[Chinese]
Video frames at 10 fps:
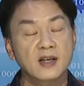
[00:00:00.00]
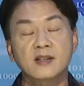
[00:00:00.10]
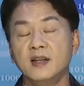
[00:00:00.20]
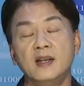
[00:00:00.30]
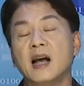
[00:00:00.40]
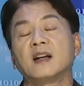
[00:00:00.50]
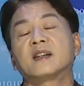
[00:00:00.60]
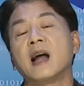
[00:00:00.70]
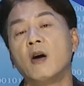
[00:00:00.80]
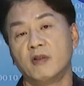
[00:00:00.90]
真是一样
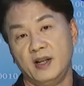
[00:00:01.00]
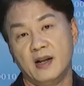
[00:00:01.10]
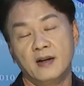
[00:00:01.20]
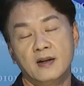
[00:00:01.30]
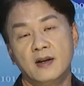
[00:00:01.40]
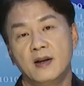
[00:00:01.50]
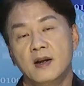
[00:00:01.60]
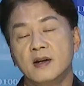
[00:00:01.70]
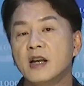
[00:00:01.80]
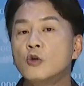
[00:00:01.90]
的道理啦，
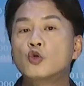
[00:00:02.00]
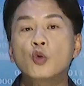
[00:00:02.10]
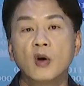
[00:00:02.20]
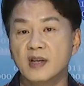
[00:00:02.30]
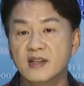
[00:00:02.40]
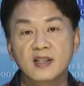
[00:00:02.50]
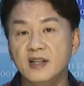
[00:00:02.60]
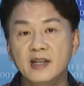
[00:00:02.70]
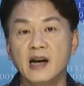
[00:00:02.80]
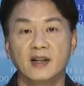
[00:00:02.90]
跟做人是
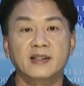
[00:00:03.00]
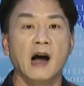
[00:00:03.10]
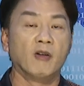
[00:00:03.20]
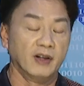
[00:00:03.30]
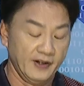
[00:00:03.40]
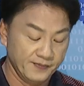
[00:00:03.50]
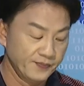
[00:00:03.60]
一样的道理。